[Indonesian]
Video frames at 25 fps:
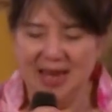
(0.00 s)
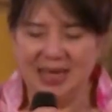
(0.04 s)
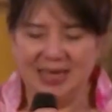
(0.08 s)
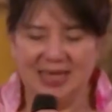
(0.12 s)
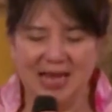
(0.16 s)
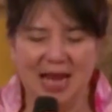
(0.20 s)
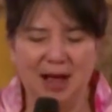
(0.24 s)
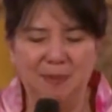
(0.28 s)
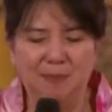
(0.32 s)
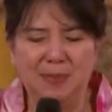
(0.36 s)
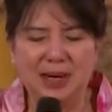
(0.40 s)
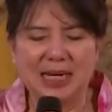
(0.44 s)

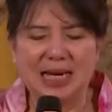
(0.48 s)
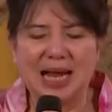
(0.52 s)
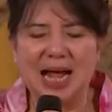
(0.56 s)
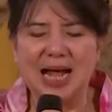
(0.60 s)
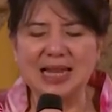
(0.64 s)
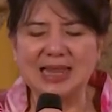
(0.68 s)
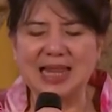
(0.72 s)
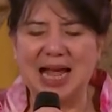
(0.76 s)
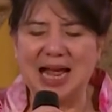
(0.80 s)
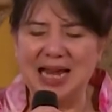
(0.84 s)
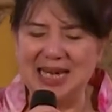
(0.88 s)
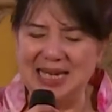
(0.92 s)
Dia
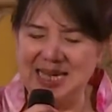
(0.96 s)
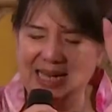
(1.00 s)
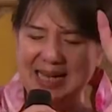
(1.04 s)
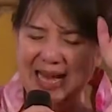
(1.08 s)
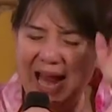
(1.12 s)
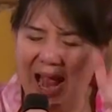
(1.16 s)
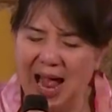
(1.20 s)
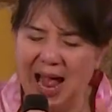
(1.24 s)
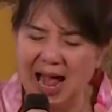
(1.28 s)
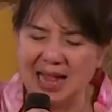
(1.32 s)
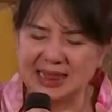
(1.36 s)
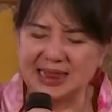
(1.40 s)
berkata,
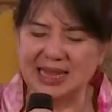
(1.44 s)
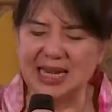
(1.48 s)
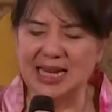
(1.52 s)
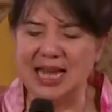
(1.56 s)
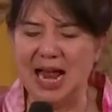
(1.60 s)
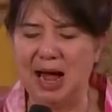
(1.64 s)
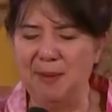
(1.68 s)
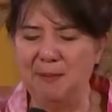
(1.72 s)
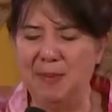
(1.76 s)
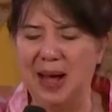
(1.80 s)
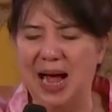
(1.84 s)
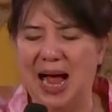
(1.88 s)
ia
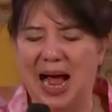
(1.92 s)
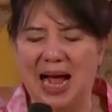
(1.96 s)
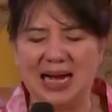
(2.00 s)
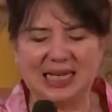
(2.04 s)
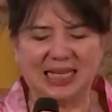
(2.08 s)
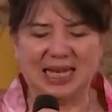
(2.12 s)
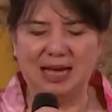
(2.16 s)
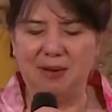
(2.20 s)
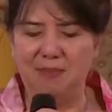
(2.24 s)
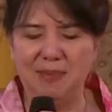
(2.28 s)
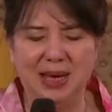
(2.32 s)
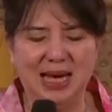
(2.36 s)
tidak
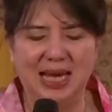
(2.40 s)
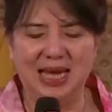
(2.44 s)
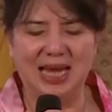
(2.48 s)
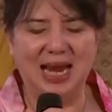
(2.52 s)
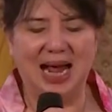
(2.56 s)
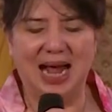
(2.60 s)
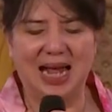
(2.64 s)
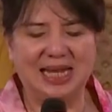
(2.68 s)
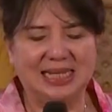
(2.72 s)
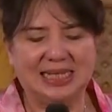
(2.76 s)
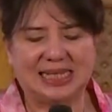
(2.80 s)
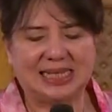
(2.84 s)
menghakimi
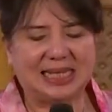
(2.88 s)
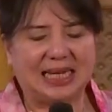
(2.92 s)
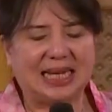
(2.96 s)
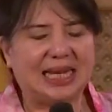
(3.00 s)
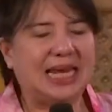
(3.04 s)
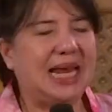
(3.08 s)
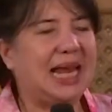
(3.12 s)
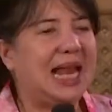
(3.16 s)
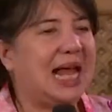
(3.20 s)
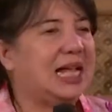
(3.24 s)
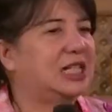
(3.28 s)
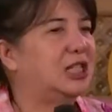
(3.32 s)
dengan
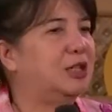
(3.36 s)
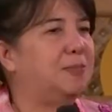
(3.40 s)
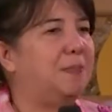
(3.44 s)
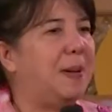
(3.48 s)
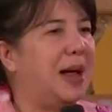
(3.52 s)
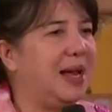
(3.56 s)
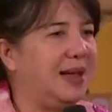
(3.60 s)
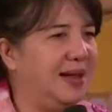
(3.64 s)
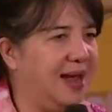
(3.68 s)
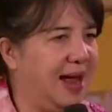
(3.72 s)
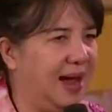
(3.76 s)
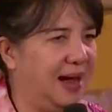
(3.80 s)
sekilas
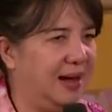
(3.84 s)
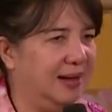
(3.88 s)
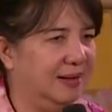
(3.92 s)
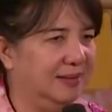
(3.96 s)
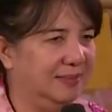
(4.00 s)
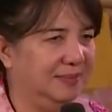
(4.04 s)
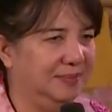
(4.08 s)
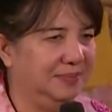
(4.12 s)
pandang.